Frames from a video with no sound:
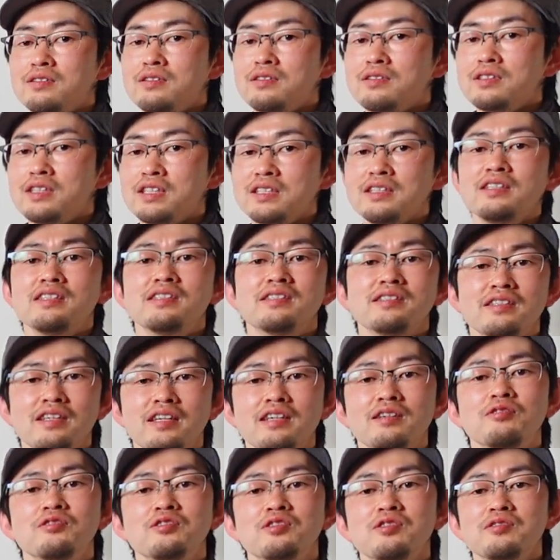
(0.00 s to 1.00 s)
是非です
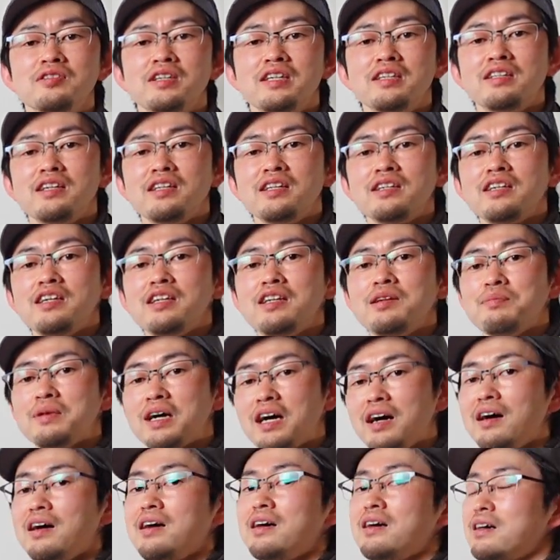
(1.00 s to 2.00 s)
ねご相談いただけれ
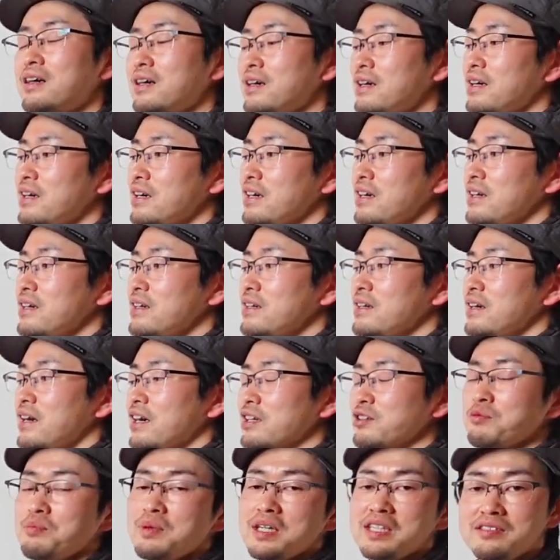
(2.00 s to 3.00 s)
ば
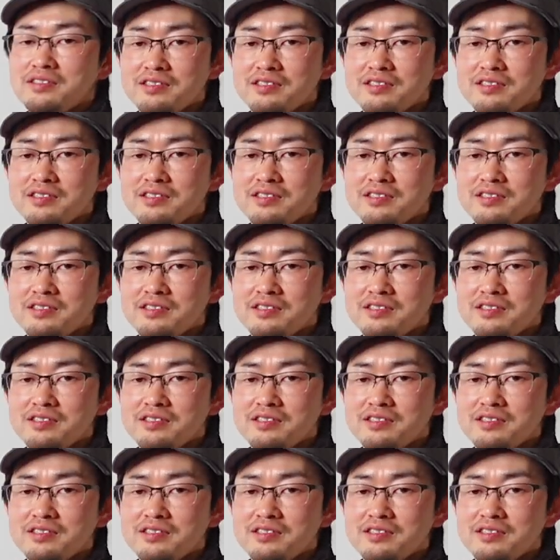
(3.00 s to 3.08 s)
アドバイ